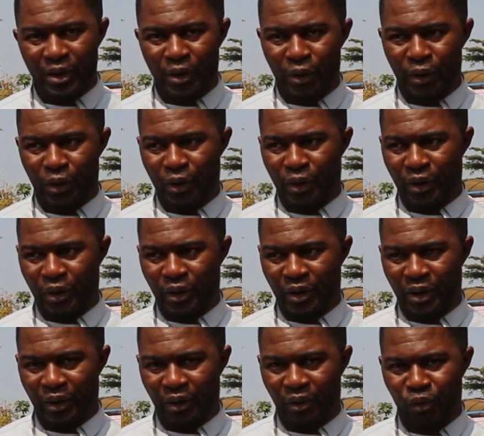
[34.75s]
euh,
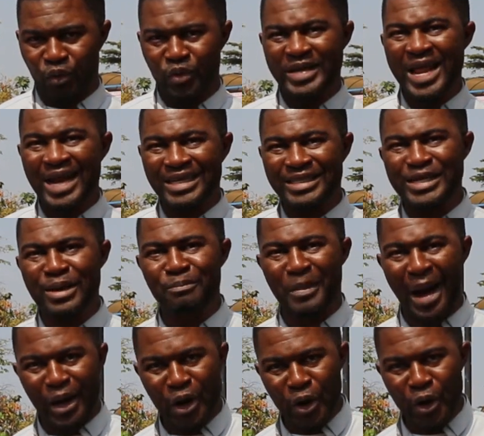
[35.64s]
euh, euh, une date de
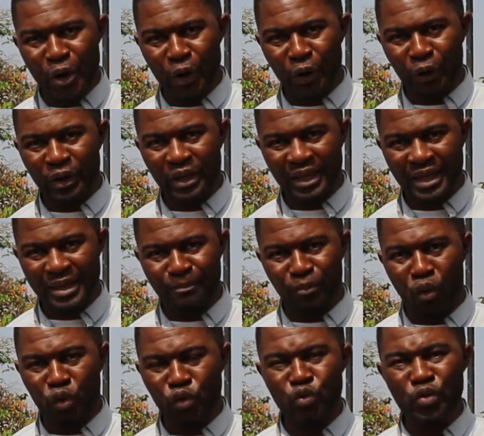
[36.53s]
malheur qui
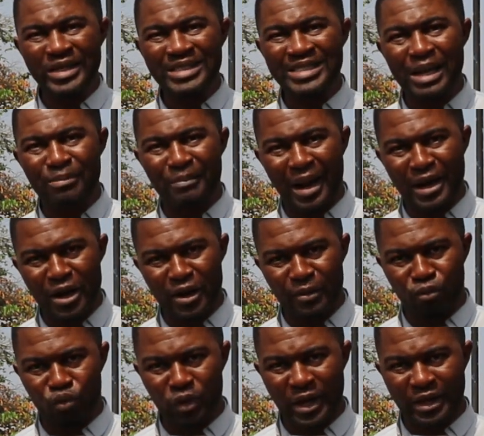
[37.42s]
produise des
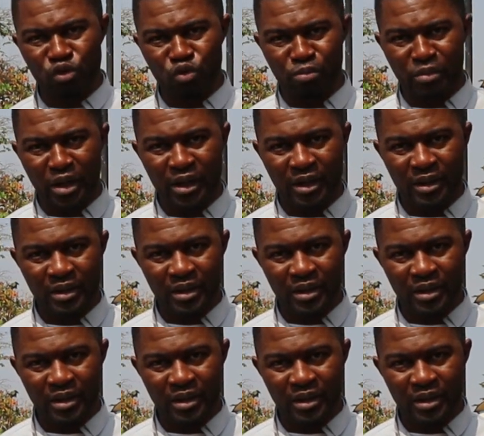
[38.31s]
malheurs pour les humains.